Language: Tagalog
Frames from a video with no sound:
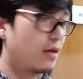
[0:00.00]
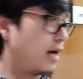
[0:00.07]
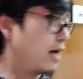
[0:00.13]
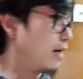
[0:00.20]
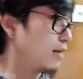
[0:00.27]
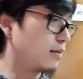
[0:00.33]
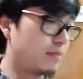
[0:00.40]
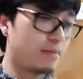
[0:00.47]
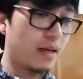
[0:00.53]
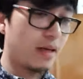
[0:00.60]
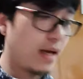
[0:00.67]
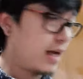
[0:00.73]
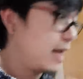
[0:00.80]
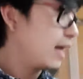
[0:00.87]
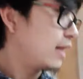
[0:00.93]
uh,
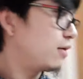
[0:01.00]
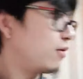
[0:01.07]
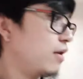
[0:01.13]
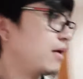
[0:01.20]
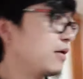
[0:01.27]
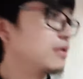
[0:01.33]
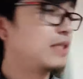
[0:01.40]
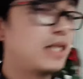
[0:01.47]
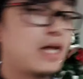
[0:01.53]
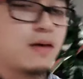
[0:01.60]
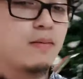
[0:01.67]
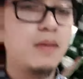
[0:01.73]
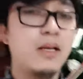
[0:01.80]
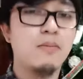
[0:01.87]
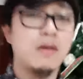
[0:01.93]
para i-add ko lang yung
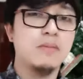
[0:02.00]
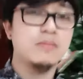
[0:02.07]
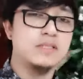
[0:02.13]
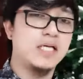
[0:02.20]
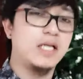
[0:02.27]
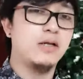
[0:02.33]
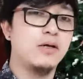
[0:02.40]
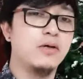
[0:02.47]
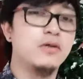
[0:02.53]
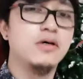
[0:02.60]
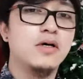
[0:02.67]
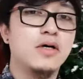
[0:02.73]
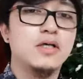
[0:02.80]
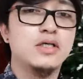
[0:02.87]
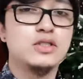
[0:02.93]
sinabi ni Ma'am Shing, no?
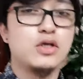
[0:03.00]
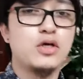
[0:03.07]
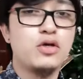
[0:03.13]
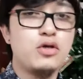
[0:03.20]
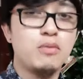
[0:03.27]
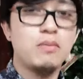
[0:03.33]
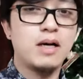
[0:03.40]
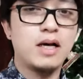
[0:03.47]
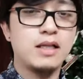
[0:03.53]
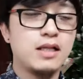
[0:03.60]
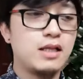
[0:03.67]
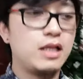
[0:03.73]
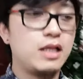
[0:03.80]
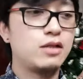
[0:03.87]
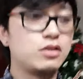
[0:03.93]
So yun yung
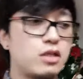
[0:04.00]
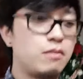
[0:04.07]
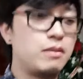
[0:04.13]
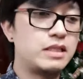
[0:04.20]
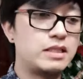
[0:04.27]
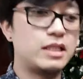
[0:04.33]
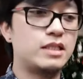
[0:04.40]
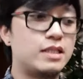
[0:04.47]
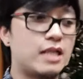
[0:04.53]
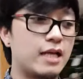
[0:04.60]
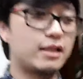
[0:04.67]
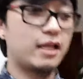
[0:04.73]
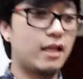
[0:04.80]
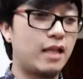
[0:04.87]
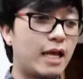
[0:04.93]
maganda dito sa business
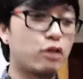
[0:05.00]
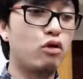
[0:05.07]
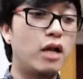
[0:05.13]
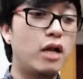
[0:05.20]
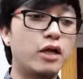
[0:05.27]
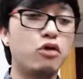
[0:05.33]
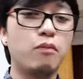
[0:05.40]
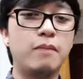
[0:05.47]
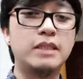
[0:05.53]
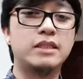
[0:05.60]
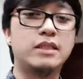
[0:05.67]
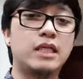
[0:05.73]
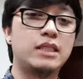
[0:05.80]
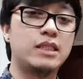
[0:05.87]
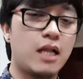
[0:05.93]
natin. Ito lang yung
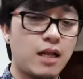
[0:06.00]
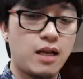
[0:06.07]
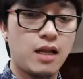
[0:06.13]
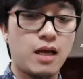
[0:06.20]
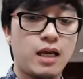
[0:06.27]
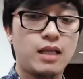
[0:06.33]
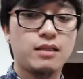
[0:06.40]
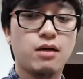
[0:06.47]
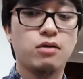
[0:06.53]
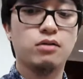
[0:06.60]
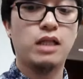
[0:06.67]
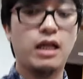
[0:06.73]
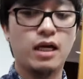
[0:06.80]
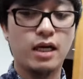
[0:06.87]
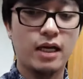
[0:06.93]
business na nakita
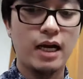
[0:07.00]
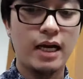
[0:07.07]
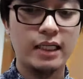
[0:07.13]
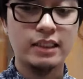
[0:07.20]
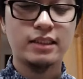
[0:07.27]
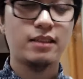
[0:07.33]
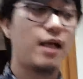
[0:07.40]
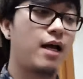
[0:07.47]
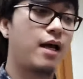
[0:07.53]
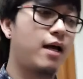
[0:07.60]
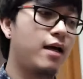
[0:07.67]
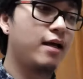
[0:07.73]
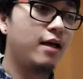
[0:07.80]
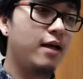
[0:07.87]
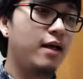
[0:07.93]
ko talaga guys
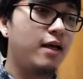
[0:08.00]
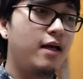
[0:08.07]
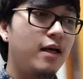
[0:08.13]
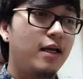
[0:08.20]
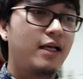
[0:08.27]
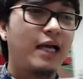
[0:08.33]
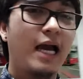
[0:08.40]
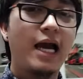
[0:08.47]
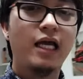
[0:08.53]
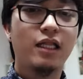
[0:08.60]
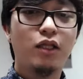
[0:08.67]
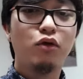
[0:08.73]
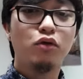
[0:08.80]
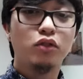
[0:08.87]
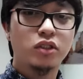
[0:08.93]
na
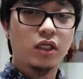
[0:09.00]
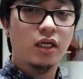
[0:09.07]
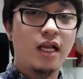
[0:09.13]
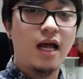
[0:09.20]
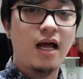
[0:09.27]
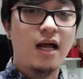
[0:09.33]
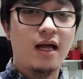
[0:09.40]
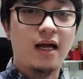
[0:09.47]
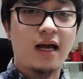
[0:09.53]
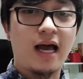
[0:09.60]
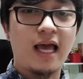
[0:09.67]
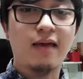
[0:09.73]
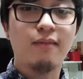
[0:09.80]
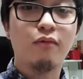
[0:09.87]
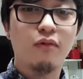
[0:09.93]
kahit user lang
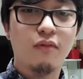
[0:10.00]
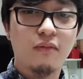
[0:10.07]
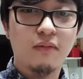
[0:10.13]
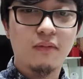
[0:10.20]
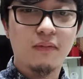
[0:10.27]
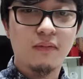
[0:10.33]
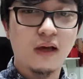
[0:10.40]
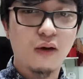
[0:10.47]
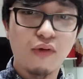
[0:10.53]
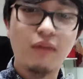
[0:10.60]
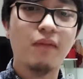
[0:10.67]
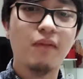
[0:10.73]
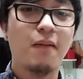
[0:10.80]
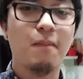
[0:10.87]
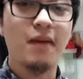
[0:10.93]
kaya mong
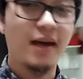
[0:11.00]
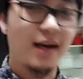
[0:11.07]
gawing member.